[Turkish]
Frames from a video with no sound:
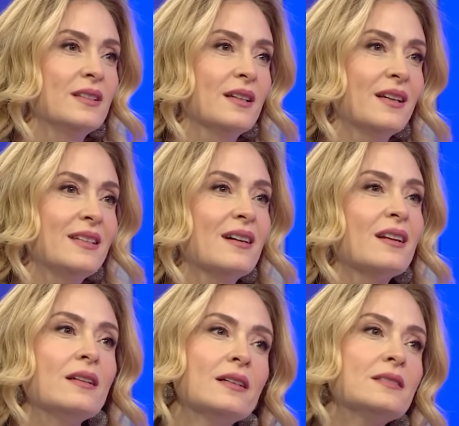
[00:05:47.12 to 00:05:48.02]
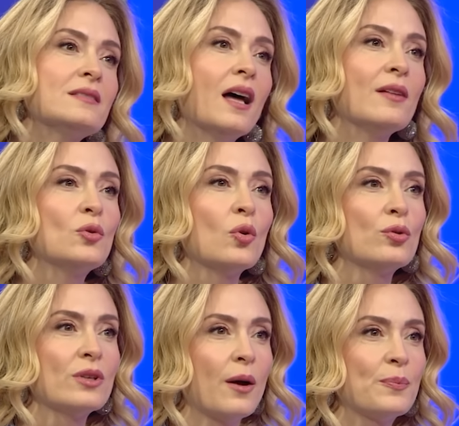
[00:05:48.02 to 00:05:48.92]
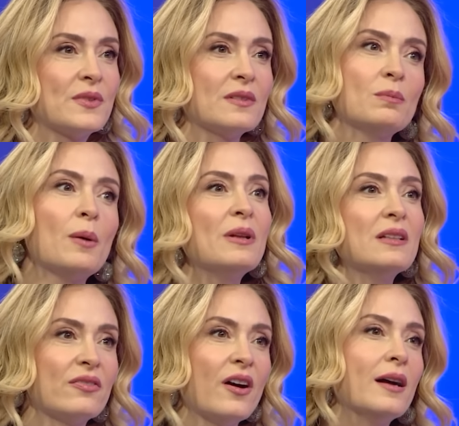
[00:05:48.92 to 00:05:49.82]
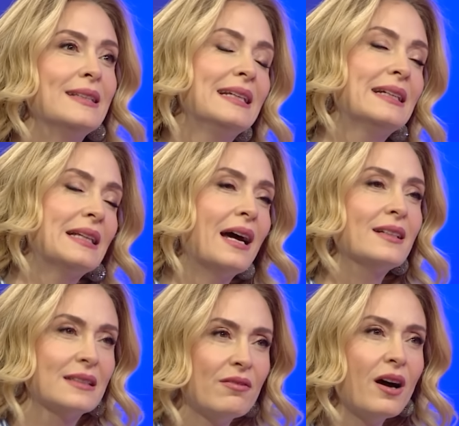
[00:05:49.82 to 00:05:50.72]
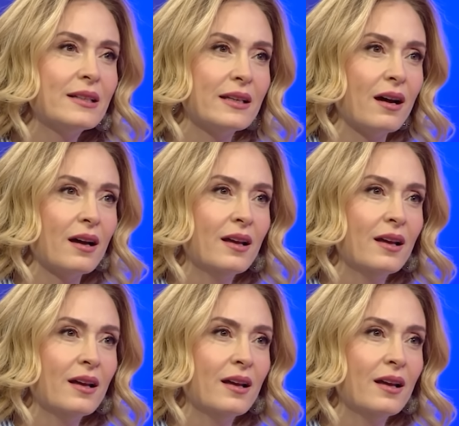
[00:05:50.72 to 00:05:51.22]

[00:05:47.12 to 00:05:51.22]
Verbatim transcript: ya da yaralarından doğru yaptığın babalık ve annelikler de var ya.